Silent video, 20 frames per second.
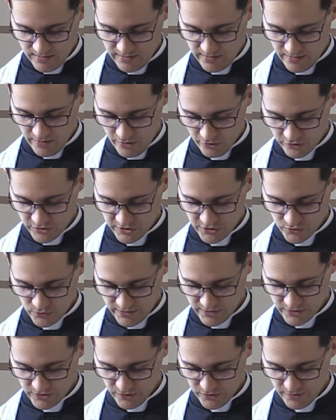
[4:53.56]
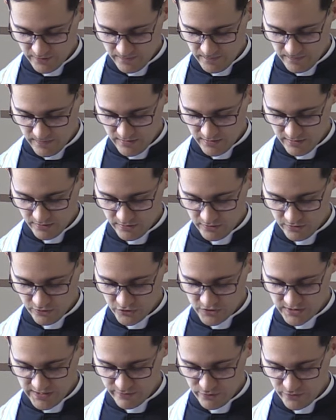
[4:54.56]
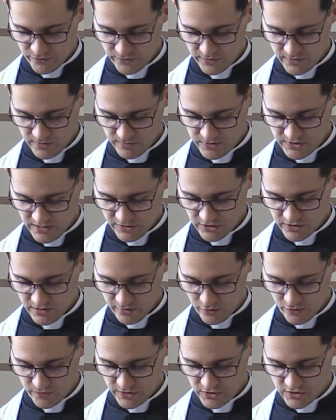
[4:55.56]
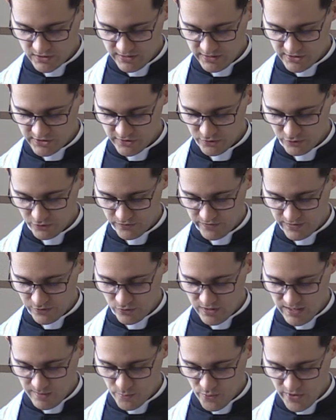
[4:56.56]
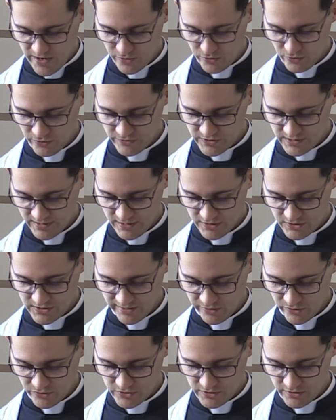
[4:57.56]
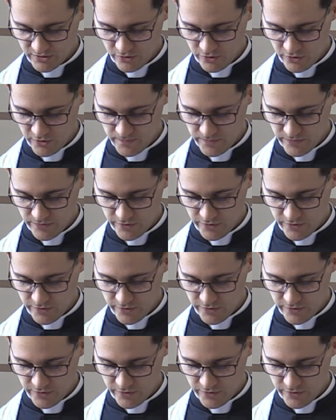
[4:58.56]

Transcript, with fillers: E, ojciec Weston e, dostawał w tym czasie również listy od wielu kapłanów zachęcających go